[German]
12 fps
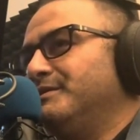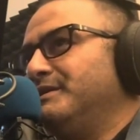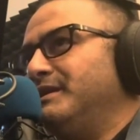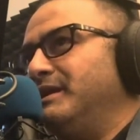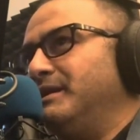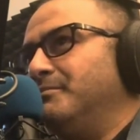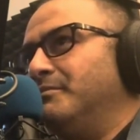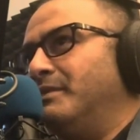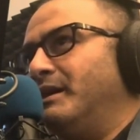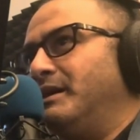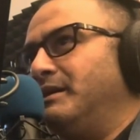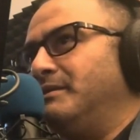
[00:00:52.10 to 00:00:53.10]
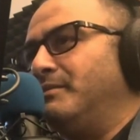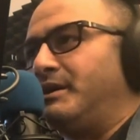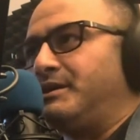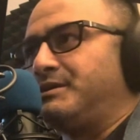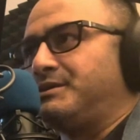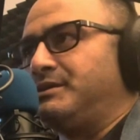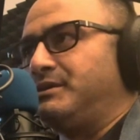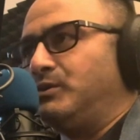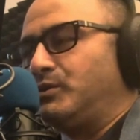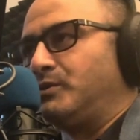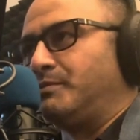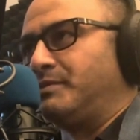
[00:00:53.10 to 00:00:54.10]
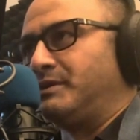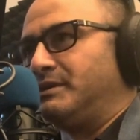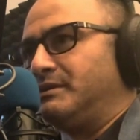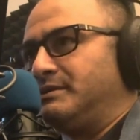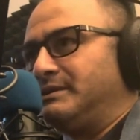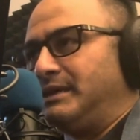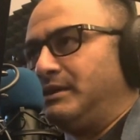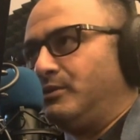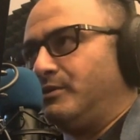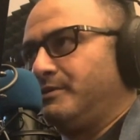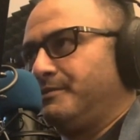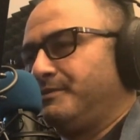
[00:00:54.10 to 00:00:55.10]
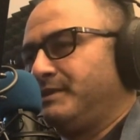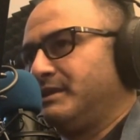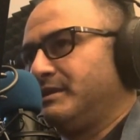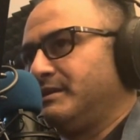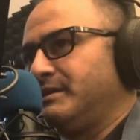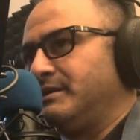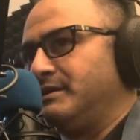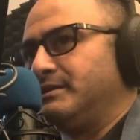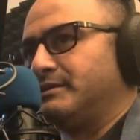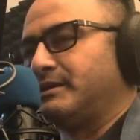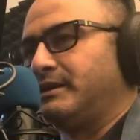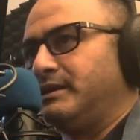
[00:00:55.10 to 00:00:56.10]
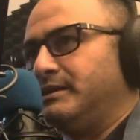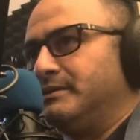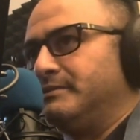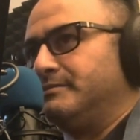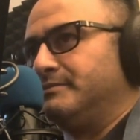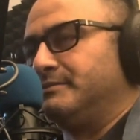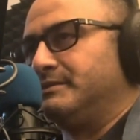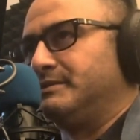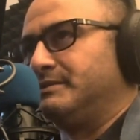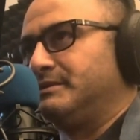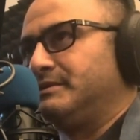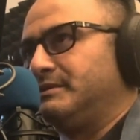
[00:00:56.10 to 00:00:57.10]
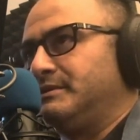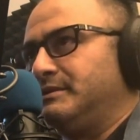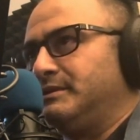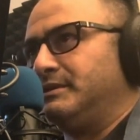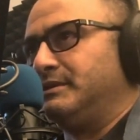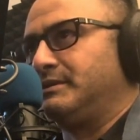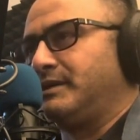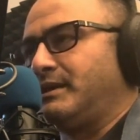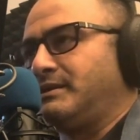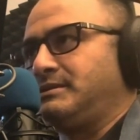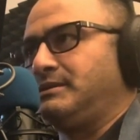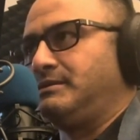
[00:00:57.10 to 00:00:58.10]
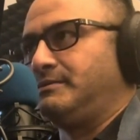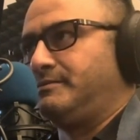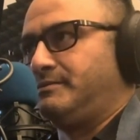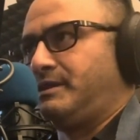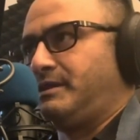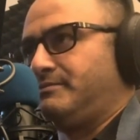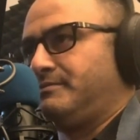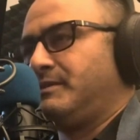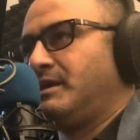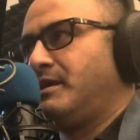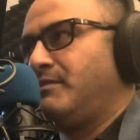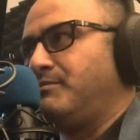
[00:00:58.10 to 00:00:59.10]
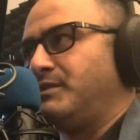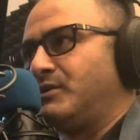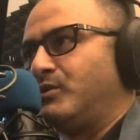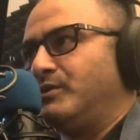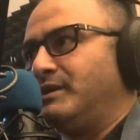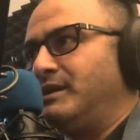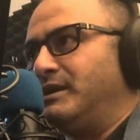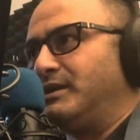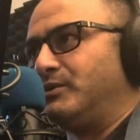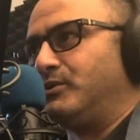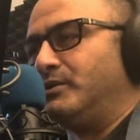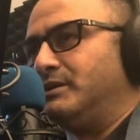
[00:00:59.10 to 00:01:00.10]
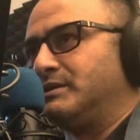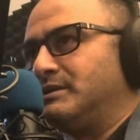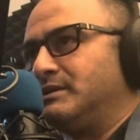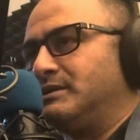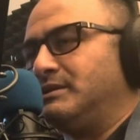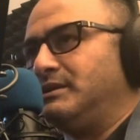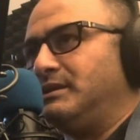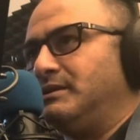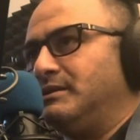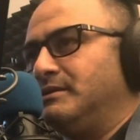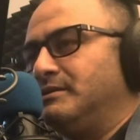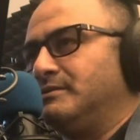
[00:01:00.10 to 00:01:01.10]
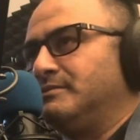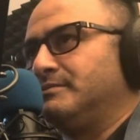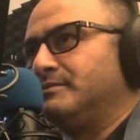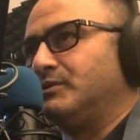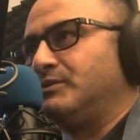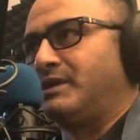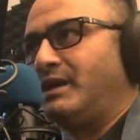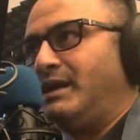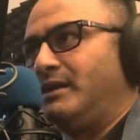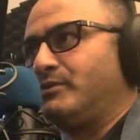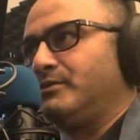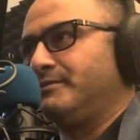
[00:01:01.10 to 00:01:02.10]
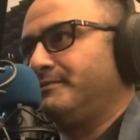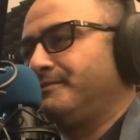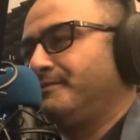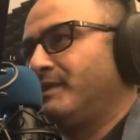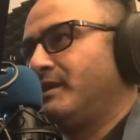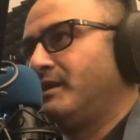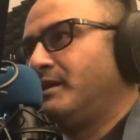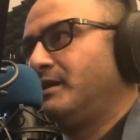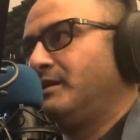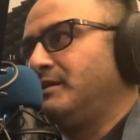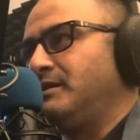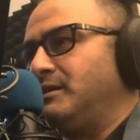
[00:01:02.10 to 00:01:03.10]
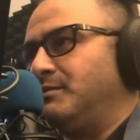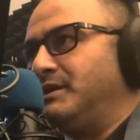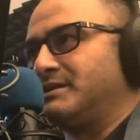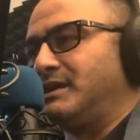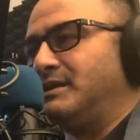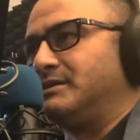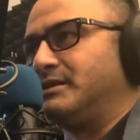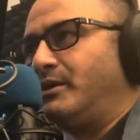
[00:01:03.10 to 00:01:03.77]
Also, nebenbei mache ich eine YouTube äh, Sendung, äh, drehe in Taxi mit Kunden natürlich äh, die Unterhaltung, nehme das Ganze